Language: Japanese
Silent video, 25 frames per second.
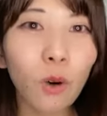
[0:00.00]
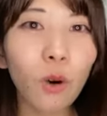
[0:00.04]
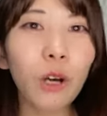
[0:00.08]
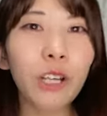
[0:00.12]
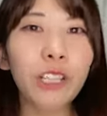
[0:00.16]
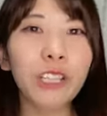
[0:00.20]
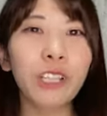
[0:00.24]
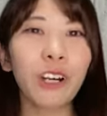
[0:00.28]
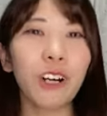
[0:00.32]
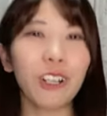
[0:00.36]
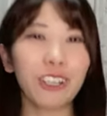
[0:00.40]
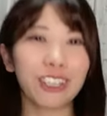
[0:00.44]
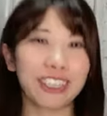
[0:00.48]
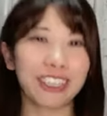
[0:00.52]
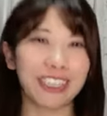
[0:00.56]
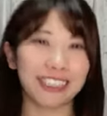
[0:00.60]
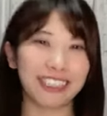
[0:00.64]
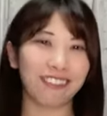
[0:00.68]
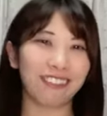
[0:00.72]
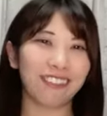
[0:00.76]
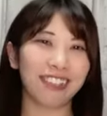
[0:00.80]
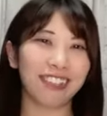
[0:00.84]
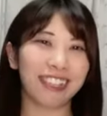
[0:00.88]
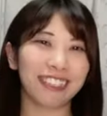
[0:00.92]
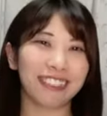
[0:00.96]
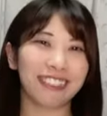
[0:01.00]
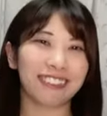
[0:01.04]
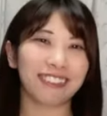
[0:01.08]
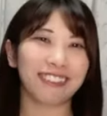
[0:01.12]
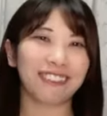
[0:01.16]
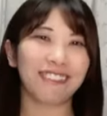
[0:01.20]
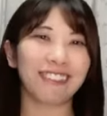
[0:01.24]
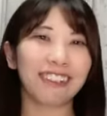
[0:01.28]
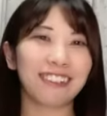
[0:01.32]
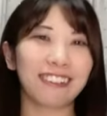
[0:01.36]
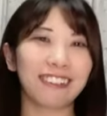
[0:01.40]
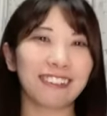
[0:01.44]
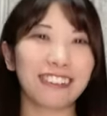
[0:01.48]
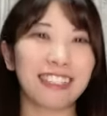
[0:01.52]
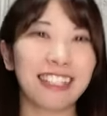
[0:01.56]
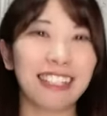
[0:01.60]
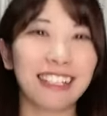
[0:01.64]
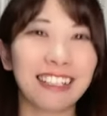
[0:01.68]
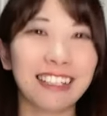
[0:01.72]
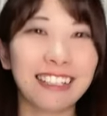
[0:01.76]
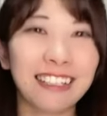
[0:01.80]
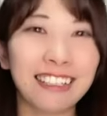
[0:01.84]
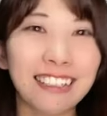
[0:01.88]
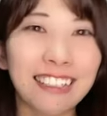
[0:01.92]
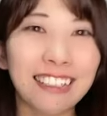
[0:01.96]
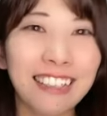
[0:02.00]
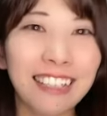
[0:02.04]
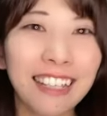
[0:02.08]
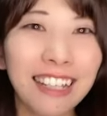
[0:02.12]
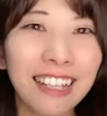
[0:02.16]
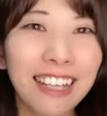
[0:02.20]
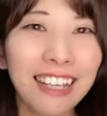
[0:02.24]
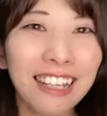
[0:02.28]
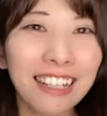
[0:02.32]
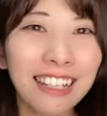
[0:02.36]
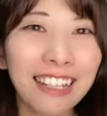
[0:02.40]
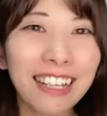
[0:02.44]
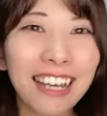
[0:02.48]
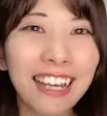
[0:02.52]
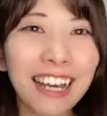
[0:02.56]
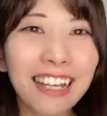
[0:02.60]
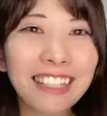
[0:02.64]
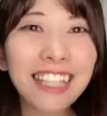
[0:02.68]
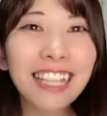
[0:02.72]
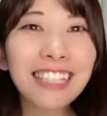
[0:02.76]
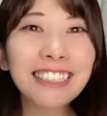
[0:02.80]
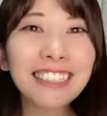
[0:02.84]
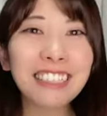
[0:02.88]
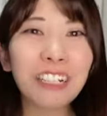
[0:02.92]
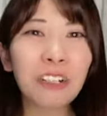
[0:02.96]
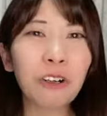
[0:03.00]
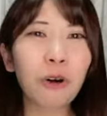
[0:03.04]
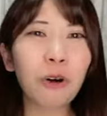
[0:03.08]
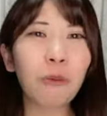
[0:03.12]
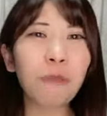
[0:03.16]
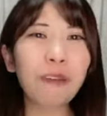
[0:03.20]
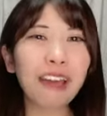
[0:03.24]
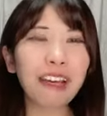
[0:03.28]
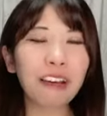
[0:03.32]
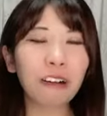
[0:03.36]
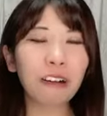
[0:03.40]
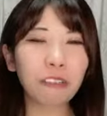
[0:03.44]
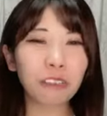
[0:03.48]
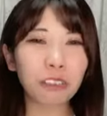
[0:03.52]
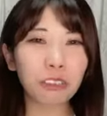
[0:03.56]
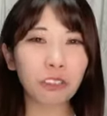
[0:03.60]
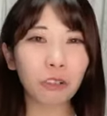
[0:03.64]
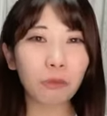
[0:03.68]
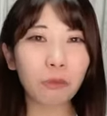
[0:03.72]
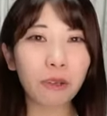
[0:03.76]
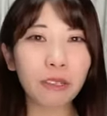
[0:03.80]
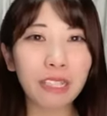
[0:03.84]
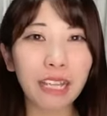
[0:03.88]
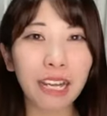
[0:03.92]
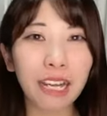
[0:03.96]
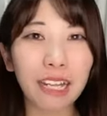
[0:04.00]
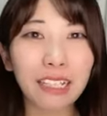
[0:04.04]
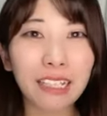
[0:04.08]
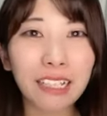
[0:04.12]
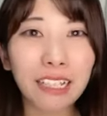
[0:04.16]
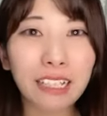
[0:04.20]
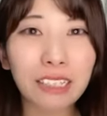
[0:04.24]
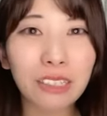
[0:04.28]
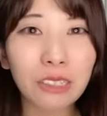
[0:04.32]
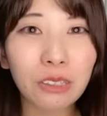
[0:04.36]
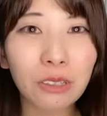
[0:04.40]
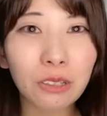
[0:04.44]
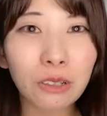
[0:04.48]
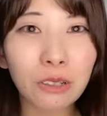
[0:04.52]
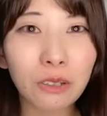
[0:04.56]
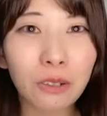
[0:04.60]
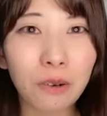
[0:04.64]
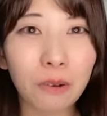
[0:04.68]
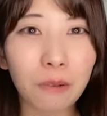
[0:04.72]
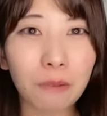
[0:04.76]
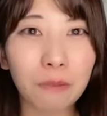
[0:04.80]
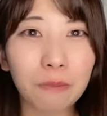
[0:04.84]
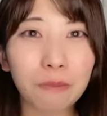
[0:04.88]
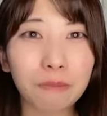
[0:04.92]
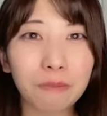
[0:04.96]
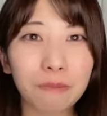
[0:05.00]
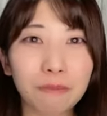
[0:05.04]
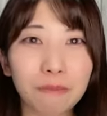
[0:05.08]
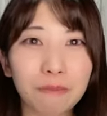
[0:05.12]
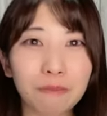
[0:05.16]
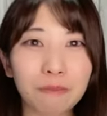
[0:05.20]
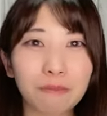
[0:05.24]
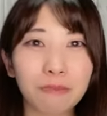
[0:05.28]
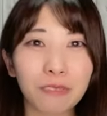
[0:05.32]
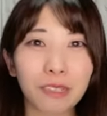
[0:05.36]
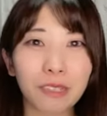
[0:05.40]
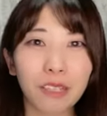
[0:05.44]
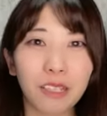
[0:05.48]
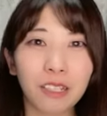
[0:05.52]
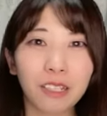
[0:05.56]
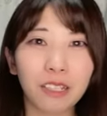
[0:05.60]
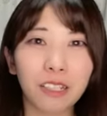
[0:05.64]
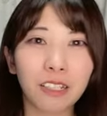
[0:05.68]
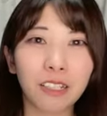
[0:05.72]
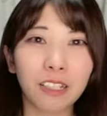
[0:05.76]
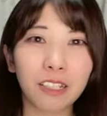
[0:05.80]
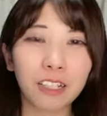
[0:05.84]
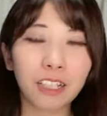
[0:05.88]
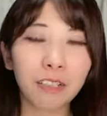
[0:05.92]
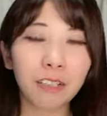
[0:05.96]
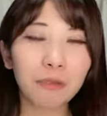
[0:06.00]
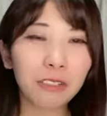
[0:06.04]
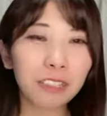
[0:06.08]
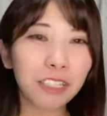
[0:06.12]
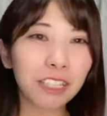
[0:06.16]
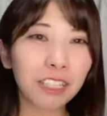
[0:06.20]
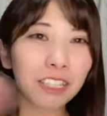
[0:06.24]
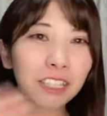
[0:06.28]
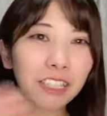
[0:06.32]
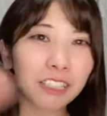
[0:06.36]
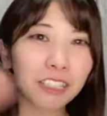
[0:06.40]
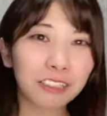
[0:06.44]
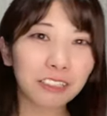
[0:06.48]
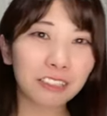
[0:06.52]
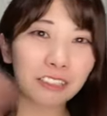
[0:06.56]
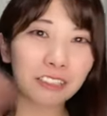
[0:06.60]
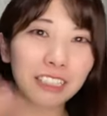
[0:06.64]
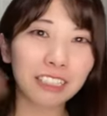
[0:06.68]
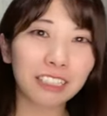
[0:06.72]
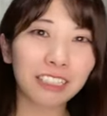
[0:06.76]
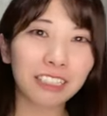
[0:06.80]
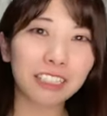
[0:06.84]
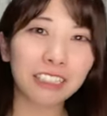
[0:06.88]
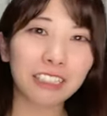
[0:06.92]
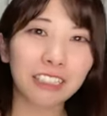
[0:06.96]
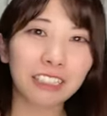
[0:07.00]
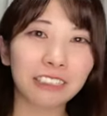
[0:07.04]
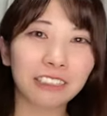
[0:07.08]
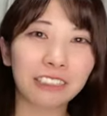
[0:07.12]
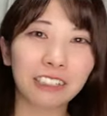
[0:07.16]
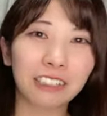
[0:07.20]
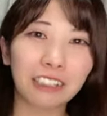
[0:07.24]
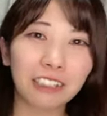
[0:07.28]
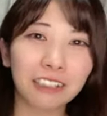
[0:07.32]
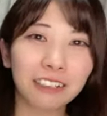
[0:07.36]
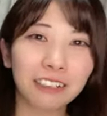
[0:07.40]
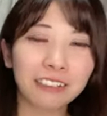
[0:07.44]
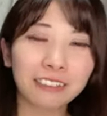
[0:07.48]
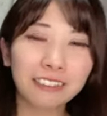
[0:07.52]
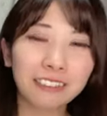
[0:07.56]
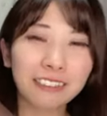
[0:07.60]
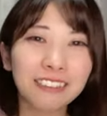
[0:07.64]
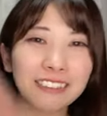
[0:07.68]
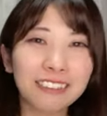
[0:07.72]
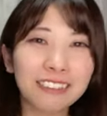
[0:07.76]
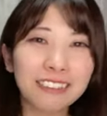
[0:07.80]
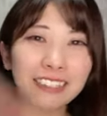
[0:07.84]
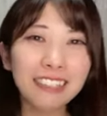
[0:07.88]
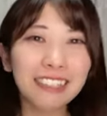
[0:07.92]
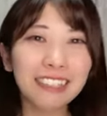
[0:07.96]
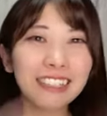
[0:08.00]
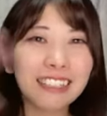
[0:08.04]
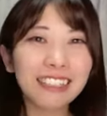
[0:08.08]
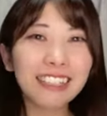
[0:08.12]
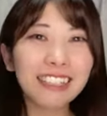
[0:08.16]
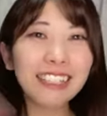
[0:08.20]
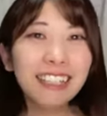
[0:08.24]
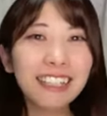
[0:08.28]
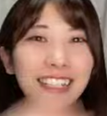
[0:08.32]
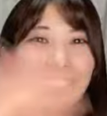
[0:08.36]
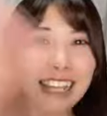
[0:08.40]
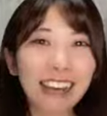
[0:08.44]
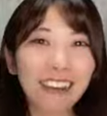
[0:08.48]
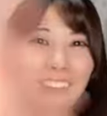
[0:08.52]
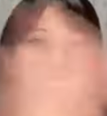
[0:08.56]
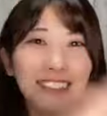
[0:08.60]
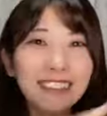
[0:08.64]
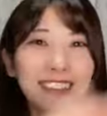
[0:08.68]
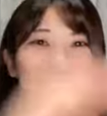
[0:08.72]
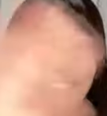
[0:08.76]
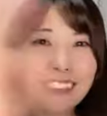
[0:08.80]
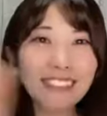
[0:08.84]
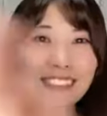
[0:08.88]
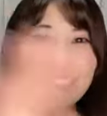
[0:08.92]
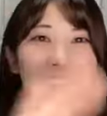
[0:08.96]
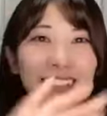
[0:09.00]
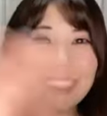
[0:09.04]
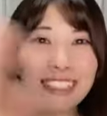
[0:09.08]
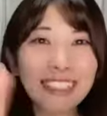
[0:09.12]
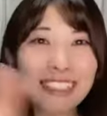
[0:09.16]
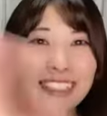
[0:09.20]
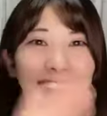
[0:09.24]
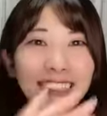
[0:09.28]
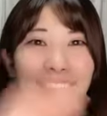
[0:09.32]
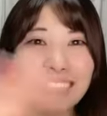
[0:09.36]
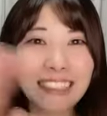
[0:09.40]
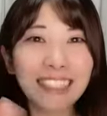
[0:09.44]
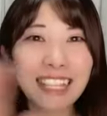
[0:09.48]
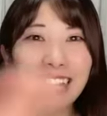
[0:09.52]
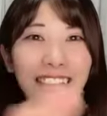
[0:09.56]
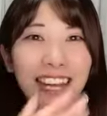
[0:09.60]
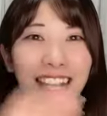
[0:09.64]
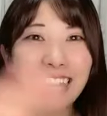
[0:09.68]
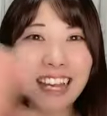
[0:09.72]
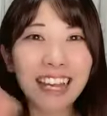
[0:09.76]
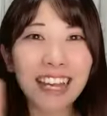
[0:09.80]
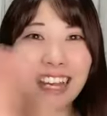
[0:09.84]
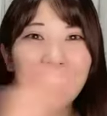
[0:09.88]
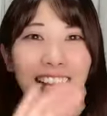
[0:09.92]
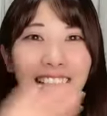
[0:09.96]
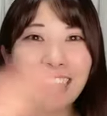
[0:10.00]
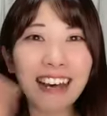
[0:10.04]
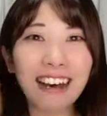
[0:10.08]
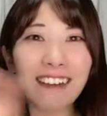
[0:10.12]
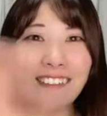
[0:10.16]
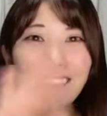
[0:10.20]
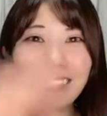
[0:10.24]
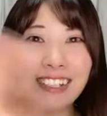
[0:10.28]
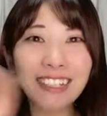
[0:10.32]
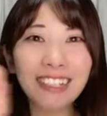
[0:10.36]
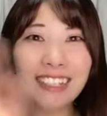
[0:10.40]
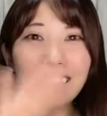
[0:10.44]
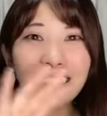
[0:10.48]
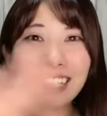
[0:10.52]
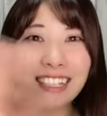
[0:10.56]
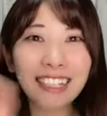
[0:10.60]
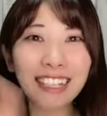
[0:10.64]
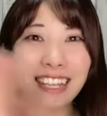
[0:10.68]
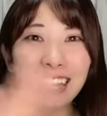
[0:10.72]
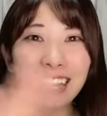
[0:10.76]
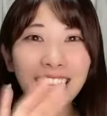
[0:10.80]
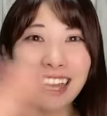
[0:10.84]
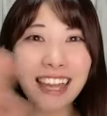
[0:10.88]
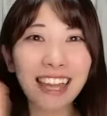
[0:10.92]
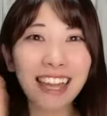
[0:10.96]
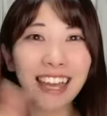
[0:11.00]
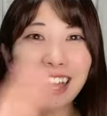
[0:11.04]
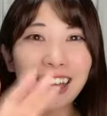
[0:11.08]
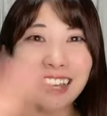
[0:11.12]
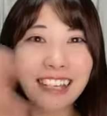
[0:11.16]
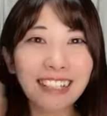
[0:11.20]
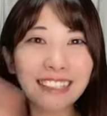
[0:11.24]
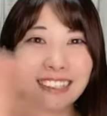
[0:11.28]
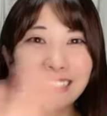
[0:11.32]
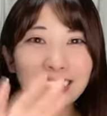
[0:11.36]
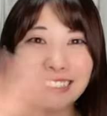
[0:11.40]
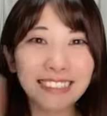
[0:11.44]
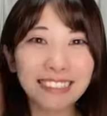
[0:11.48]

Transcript: おいどんって喋りそう笑ったねあけんさんごめん落ち込まだありがとうね、中山筋肉になってきちゃった。というわけで、おつくまでした。またね。